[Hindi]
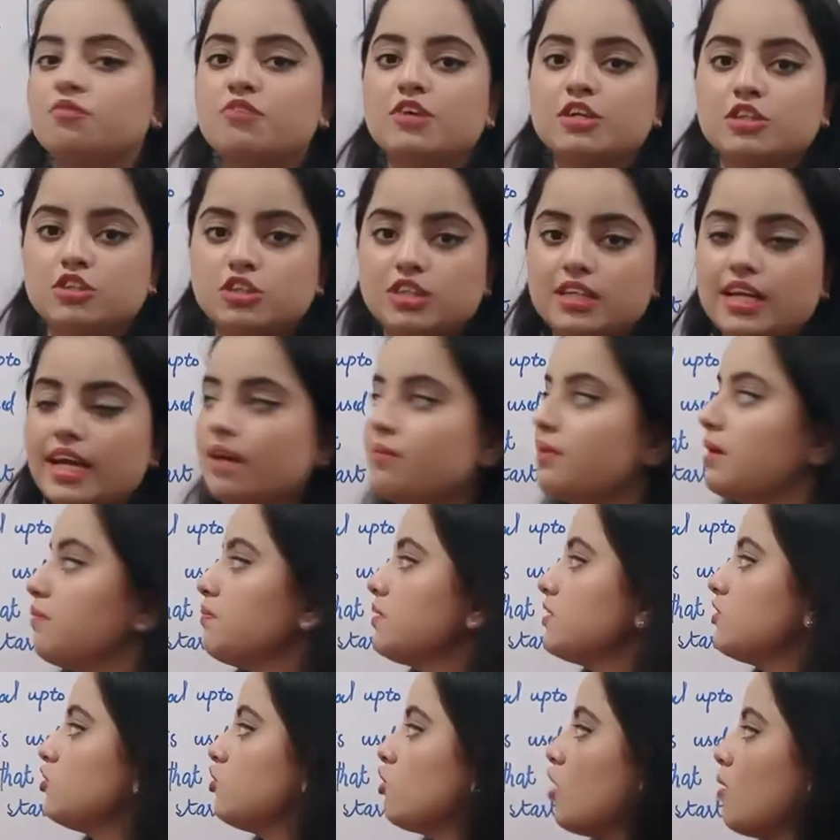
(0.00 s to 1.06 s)
फंक्शन है हमारे
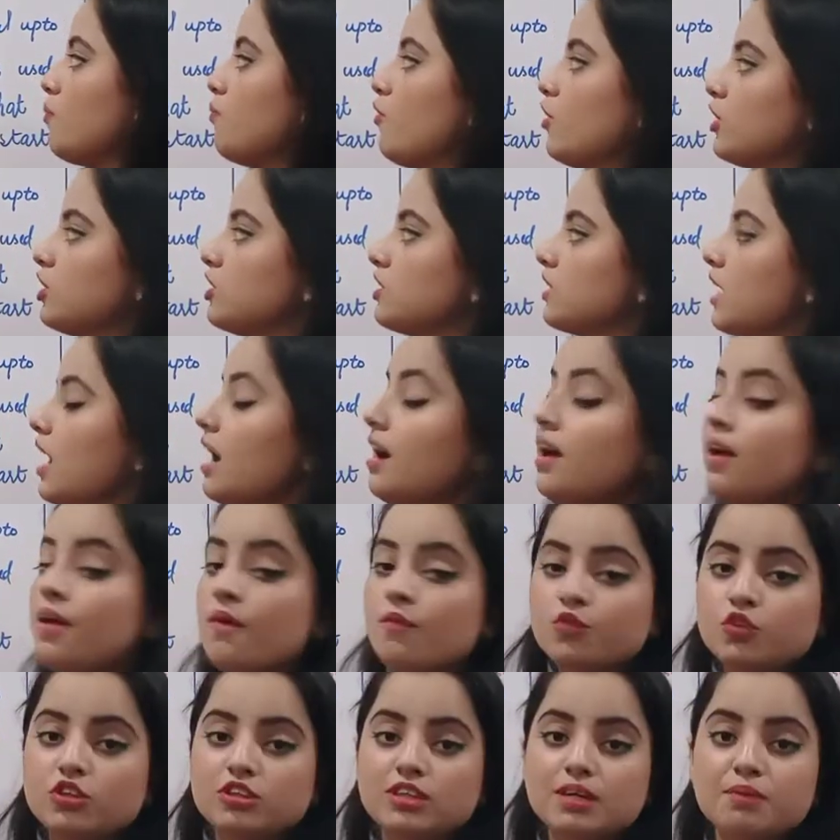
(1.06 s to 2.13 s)
पास स्टॉप वॉच का
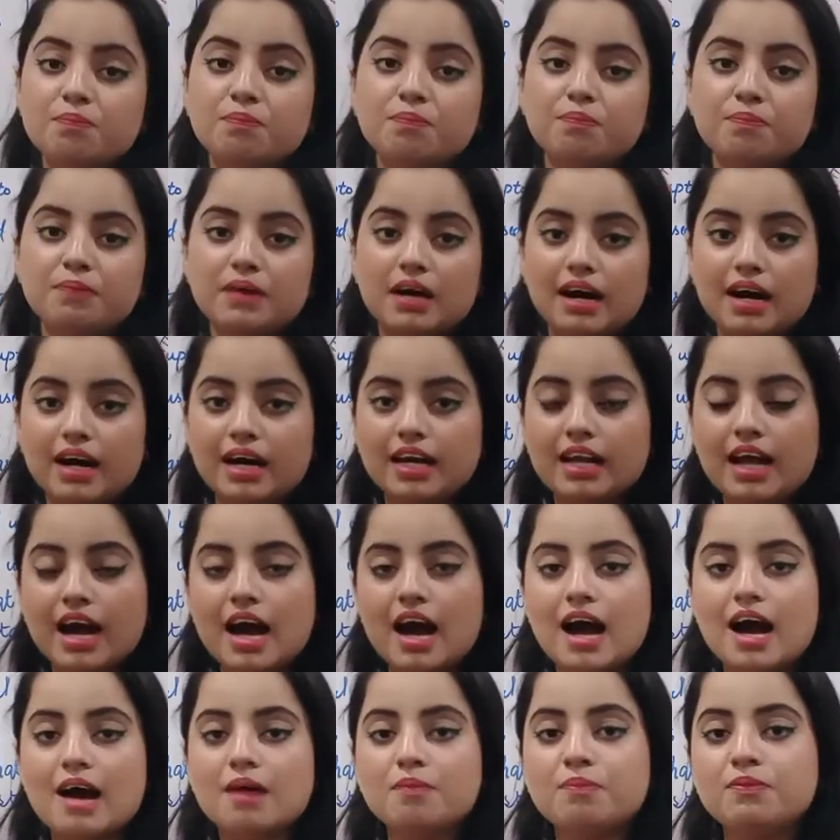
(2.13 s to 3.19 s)
तो जब अगर
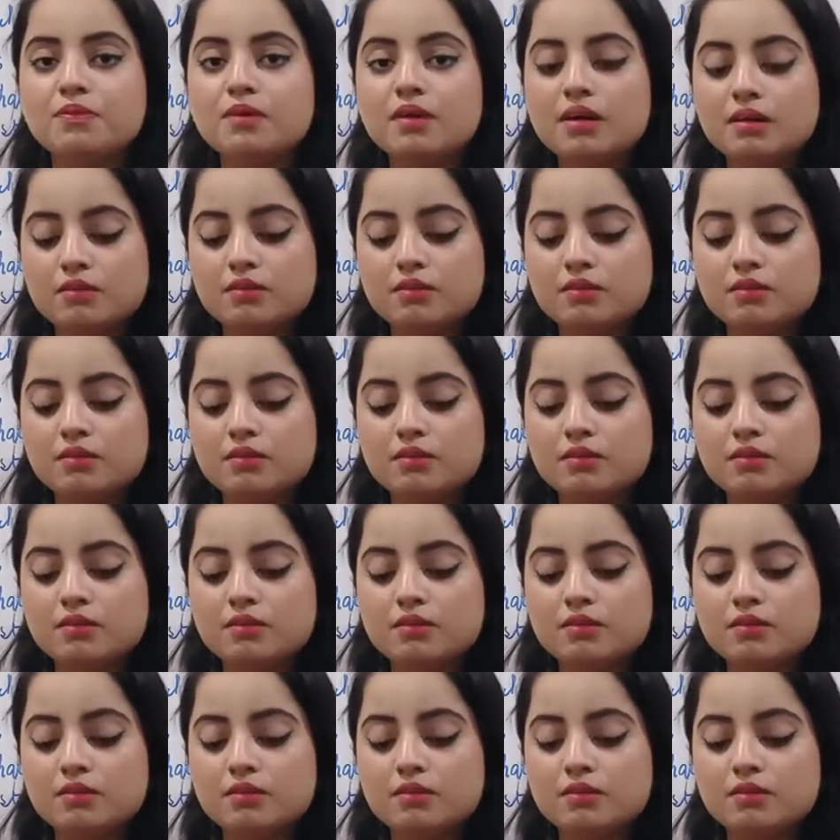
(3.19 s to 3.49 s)
आप